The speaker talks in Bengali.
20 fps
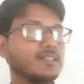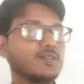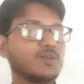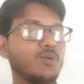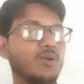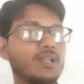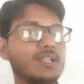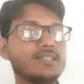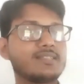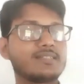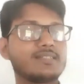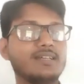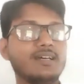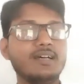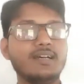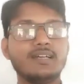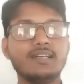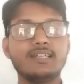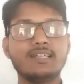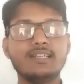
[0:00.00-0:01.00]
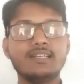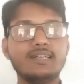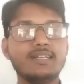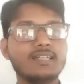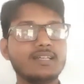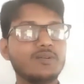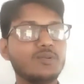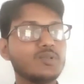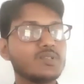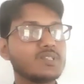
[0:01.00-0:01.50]
কলেজটা
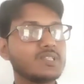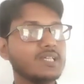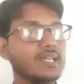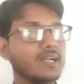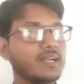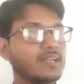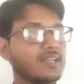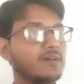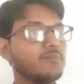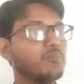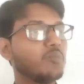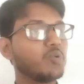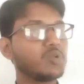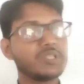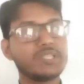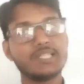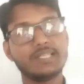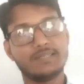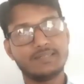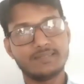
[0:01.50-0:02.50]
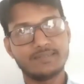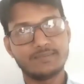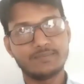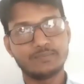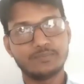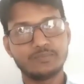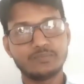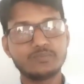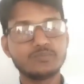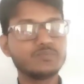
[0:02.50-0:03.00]
এটা হচ্ছে একটা মন্দির
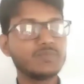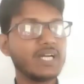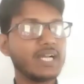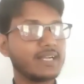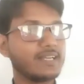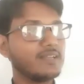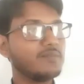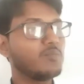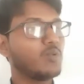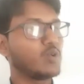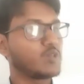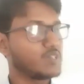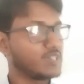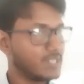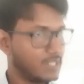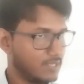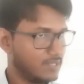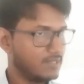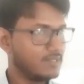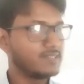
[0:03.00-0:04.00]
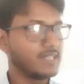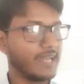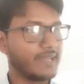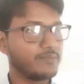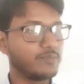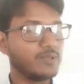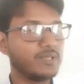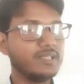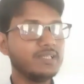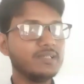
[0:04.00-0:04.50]
বা একটা মসজিদ যাই
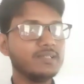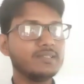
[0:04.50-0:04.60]
বলি